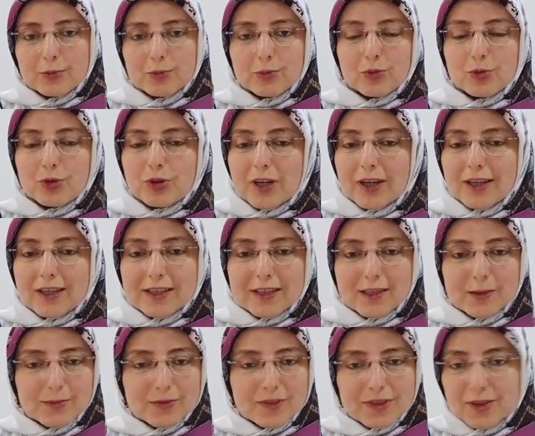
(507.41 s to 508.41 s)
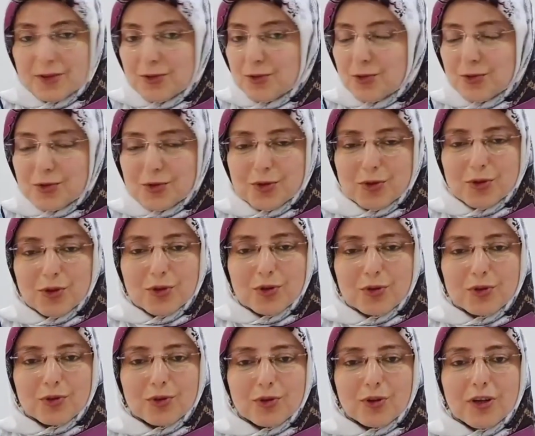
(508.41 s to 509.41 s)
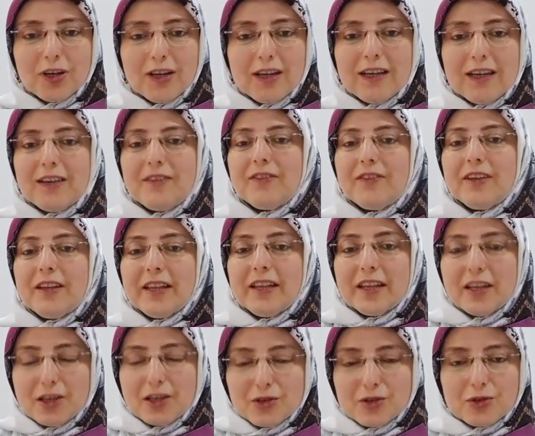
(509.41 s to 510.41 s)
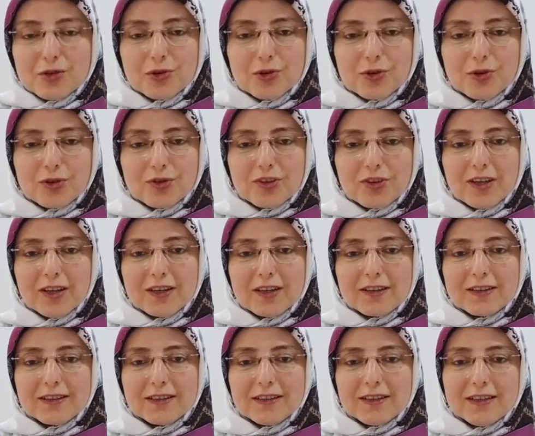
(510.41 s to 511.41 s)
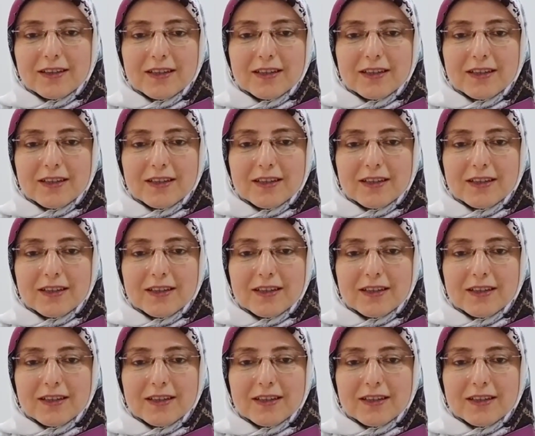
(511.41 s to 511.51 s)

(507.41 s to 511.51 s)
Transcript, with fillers: Bunlarda kimsenin suçu yok ve neye yaşıyorsak